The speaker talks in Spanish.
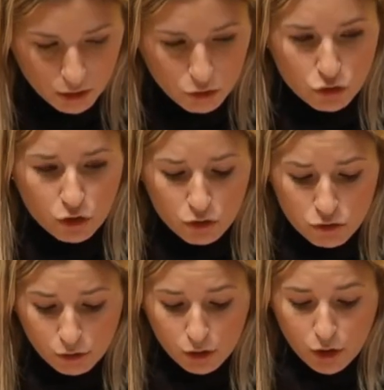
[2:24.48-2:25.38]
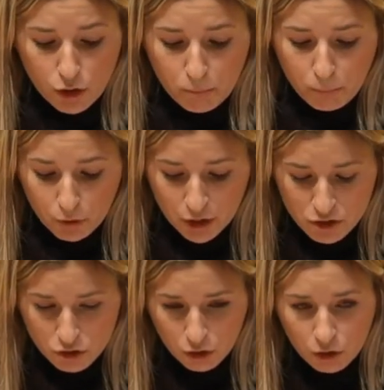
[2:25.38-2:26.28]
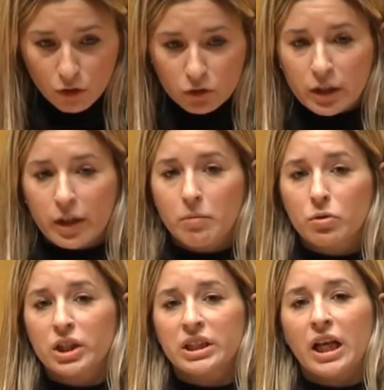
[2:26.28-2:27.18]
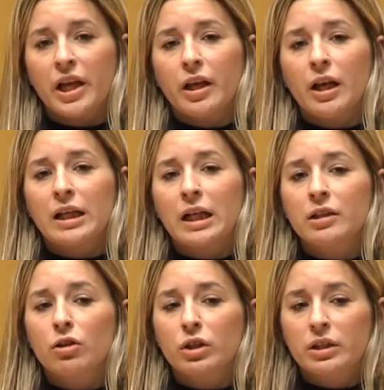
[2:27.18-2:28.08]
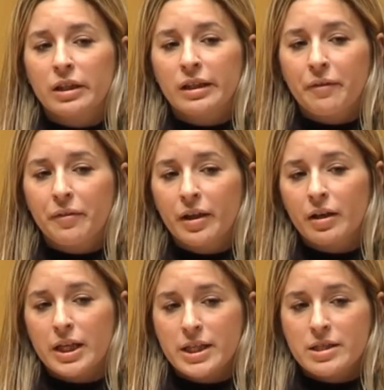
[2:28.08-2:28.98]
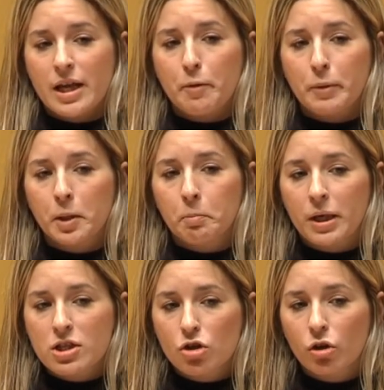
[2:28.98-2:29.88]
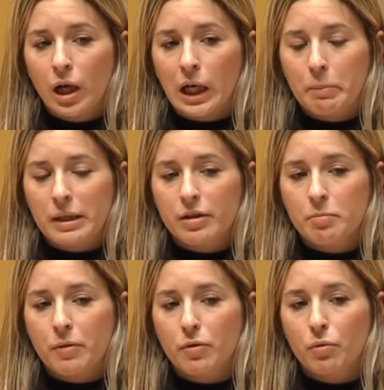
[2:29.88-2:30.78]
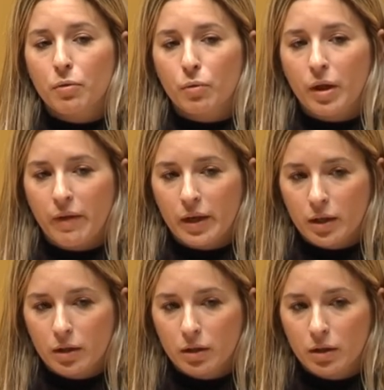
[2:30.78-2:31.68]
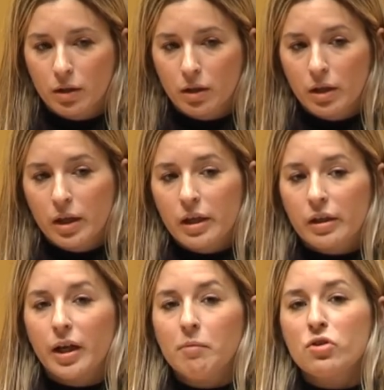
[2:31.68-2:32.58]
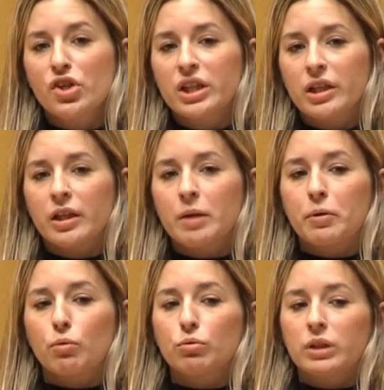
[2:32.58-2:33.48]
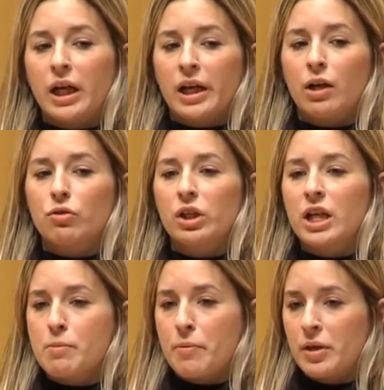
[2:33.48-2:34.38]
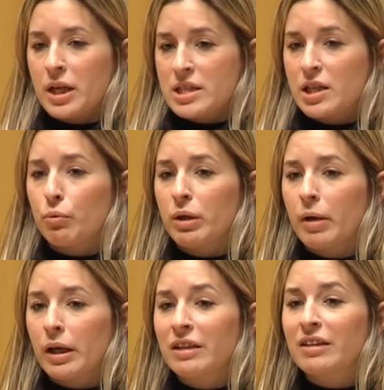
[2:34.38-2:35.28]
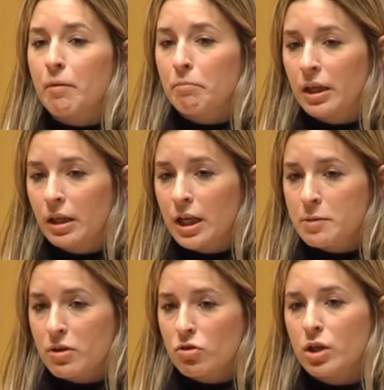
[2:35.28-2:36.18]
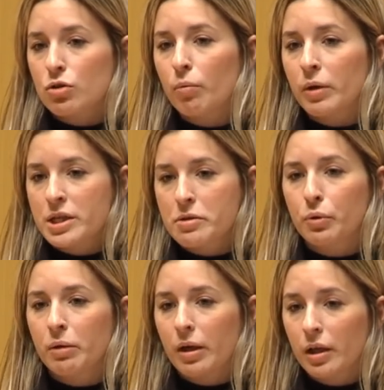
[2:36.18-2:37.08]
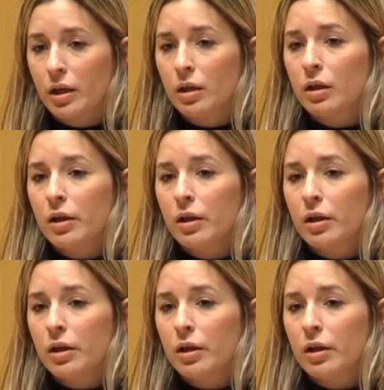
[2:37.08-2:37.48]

Nosotros, por eso, lo que creemos es que el alcalde lo que tiene que hacer es abrir paso a la participación ciudadana. Creemos que tienen que preguntar a los y las vecinas de Uribarri, también a las personas jóvenes de Uribarri,